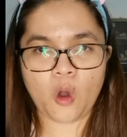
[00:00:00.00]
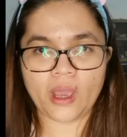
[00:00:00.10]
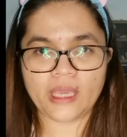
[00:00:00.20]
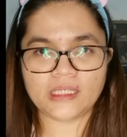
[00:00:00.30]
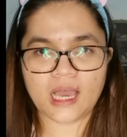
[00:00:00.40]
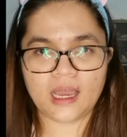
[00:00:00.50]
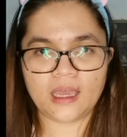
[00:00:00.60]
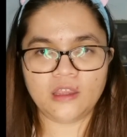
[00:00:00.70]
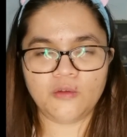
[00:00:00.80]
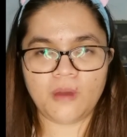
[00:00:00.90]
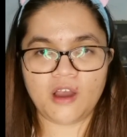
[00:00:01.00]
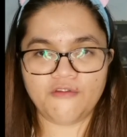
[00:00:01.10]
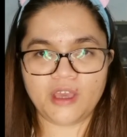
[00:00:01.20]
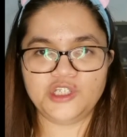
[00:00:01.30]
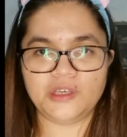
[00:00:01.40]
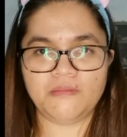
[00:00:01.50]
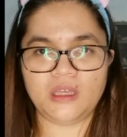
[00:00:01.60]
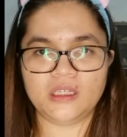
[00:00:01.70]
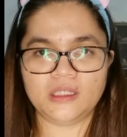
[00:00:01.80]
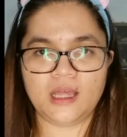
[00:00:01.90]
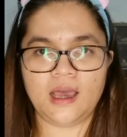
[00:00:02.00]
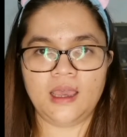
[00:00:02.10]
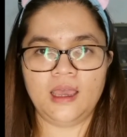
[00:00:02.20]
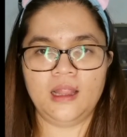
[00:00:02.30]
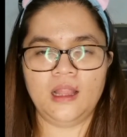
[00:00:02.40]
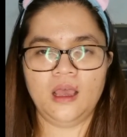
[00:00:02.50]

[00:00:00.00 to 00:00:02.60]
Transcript: okay sa akin yung mga veggie meats dahil